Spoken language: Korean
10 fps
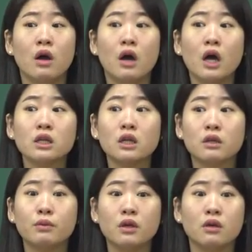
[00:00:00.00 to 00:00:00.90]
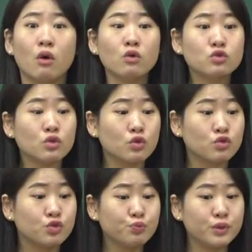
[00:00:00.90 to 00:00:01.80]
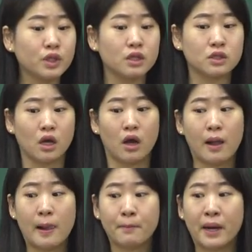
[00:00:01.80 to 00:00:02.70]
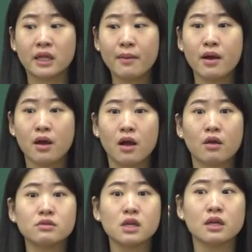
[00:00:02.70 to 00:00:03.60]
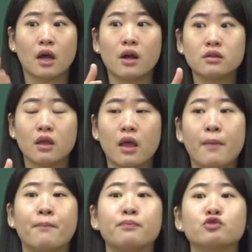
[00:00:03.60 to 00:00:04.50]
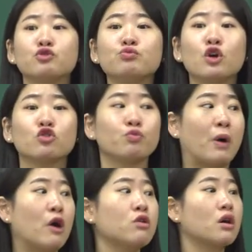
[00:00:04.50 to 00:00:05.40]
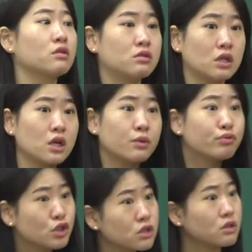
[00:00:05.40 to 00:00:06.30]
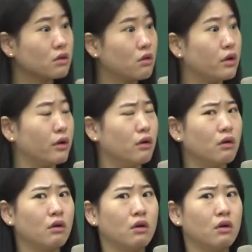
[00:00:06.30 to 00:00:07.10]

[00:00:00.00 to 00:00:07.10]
하나님이 영적으로 준비된 자, 바나나가 현장에 나갈 때에 숨겨둔 바울과 같은 제자를 붙이시는 거예요.